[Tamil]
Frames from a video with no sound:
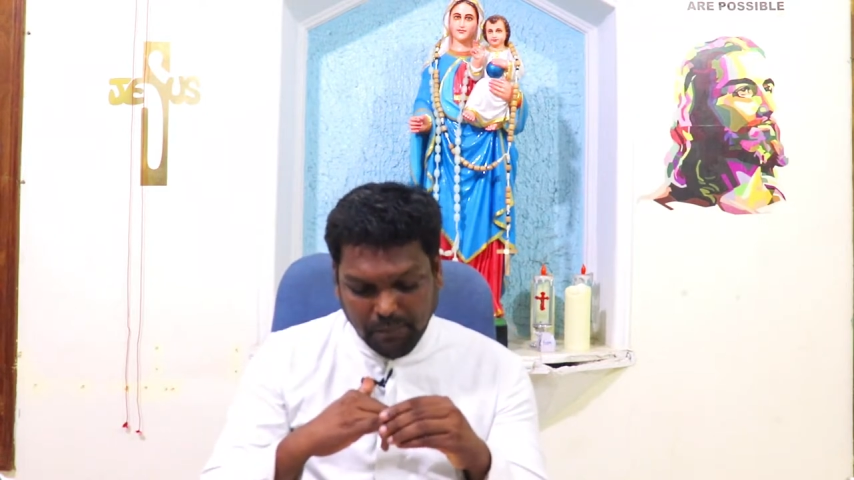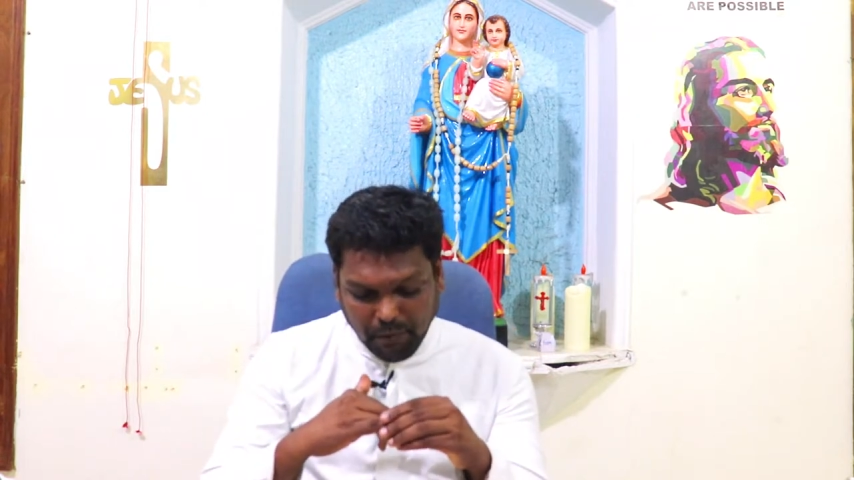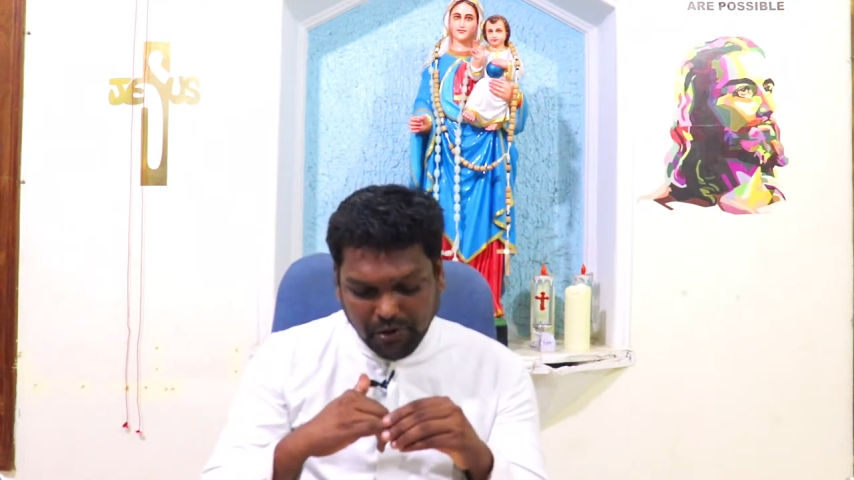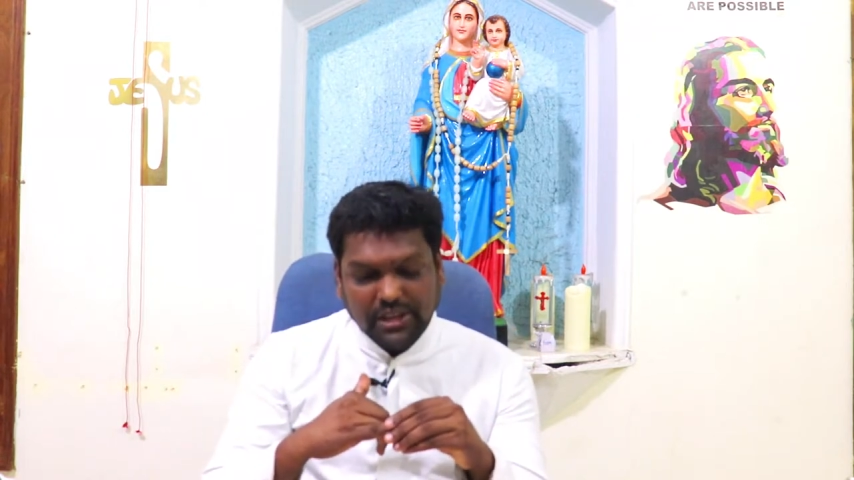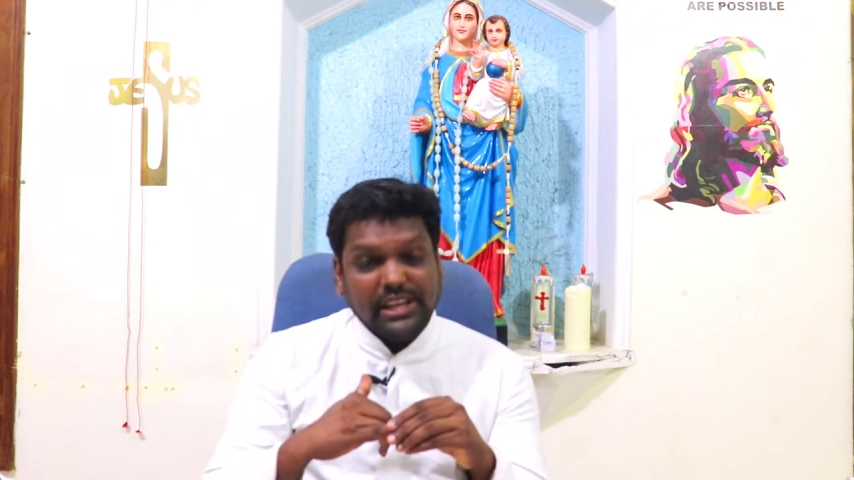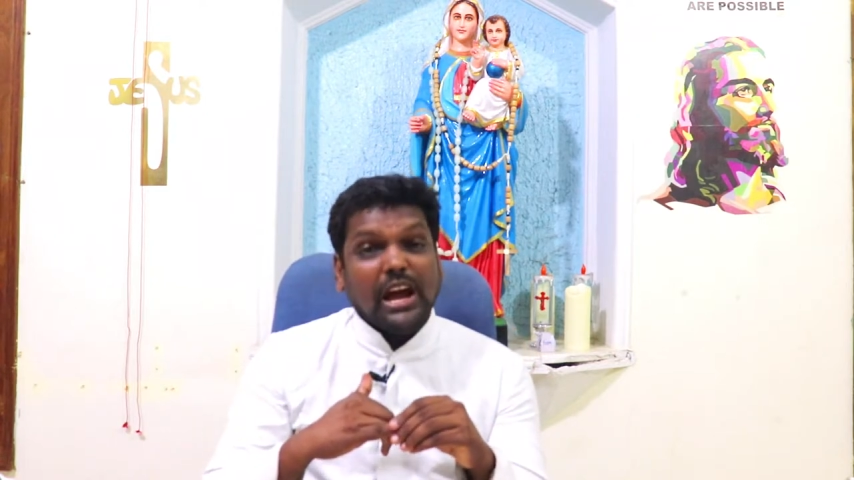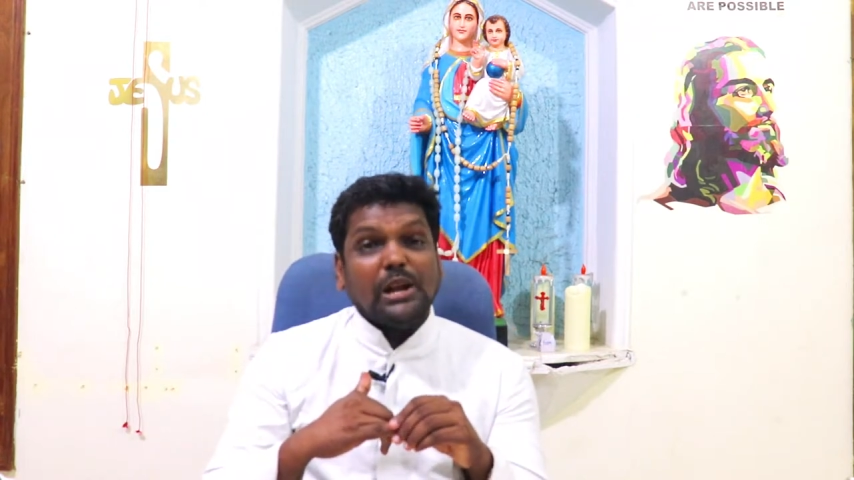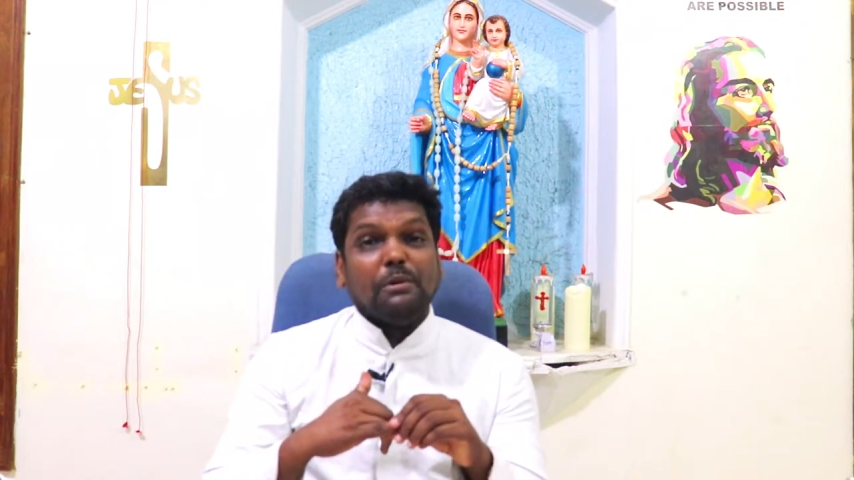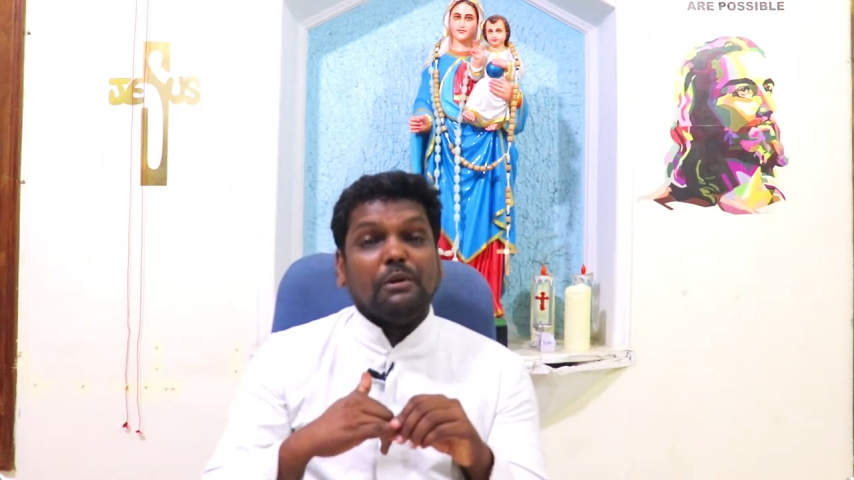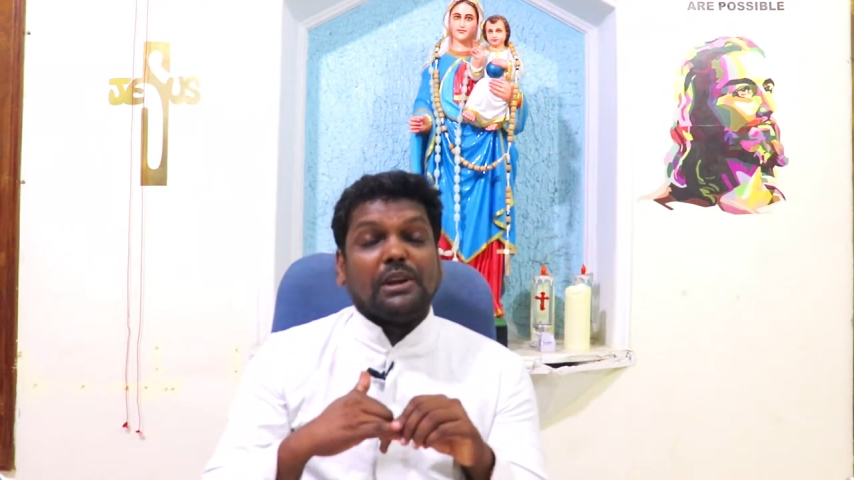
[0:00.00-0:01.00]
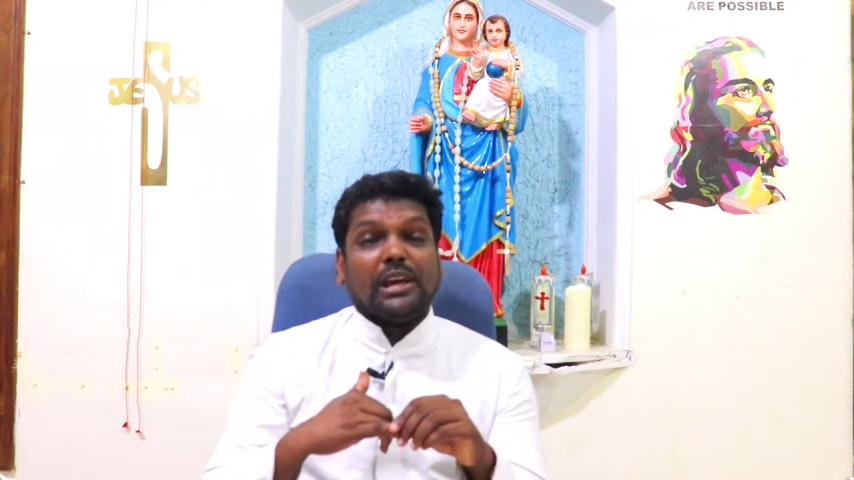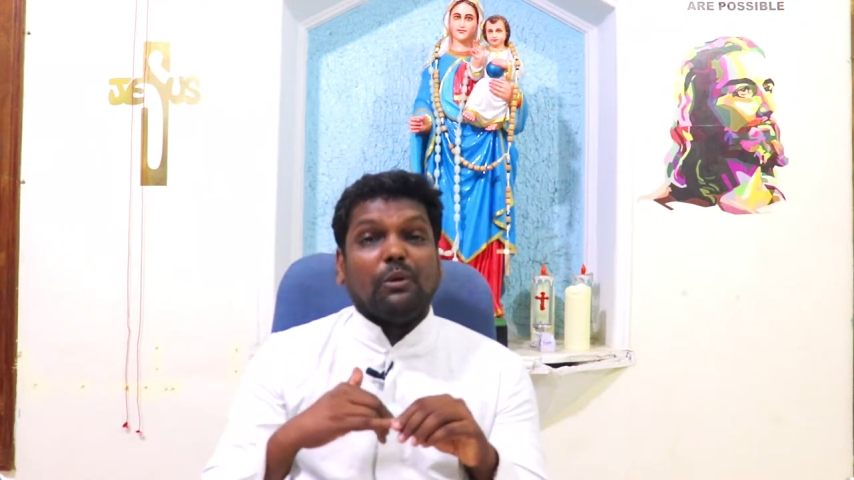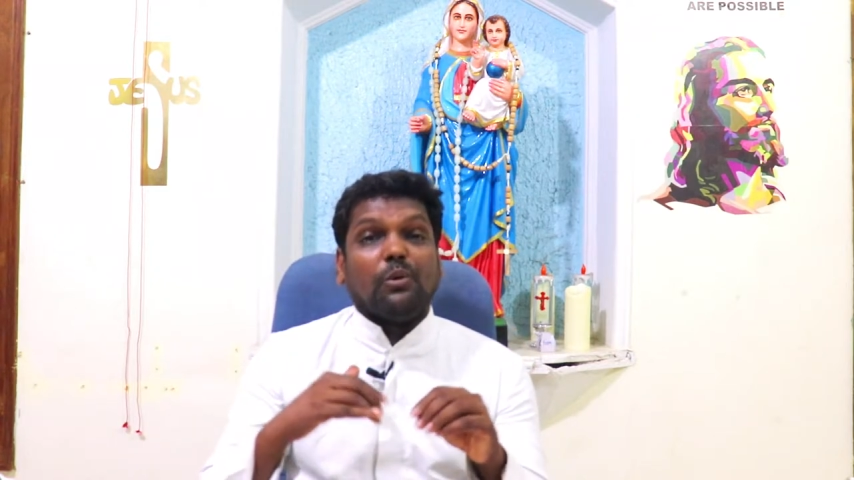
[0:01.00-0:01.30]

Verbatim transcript: இப்பொழுது நீ அனுபவிக்கிற